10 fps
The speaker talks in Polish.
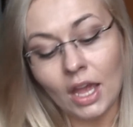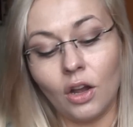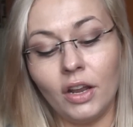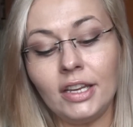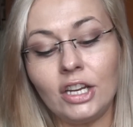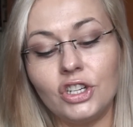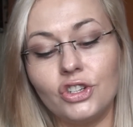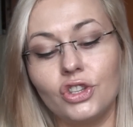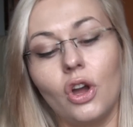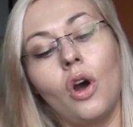Kolejna
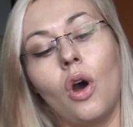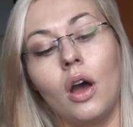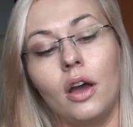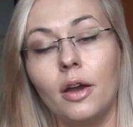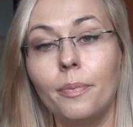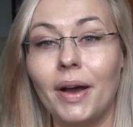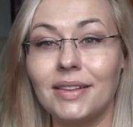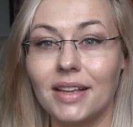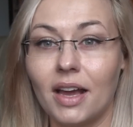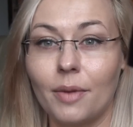rzecz to
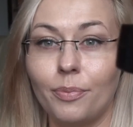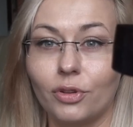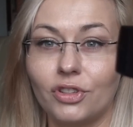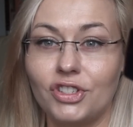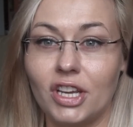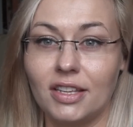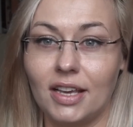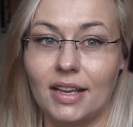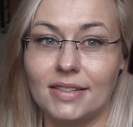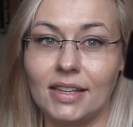baza pod
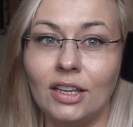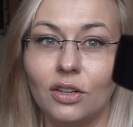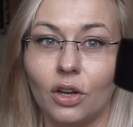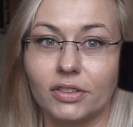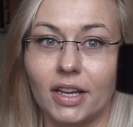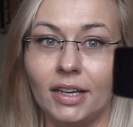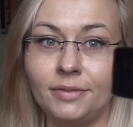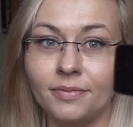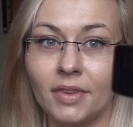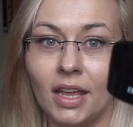cienie z Inglota.
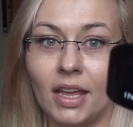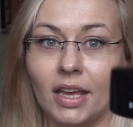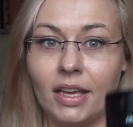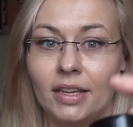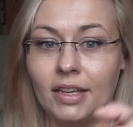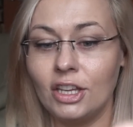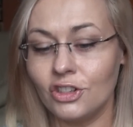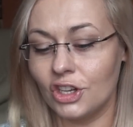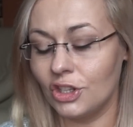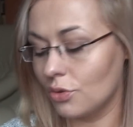
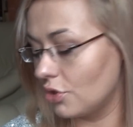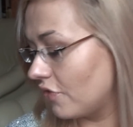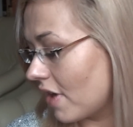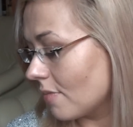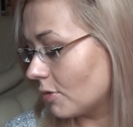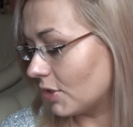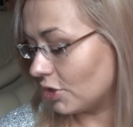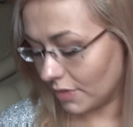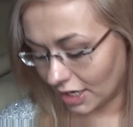Jeszcze jej nie używałam, zobaczymy